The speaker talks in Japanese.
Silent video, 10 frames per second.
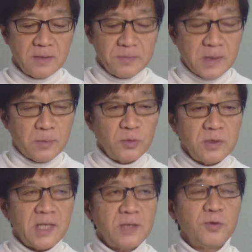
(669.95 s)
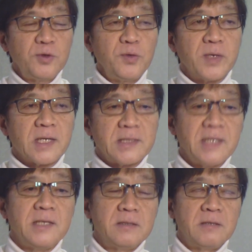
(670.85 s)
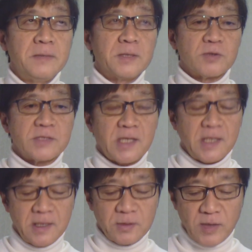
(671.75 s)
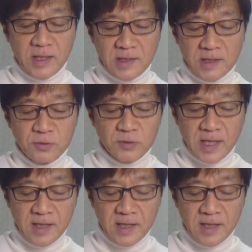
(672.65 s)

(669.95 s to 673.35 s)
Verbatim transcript: まあ、問題というよりは課題テーマとして捉えているので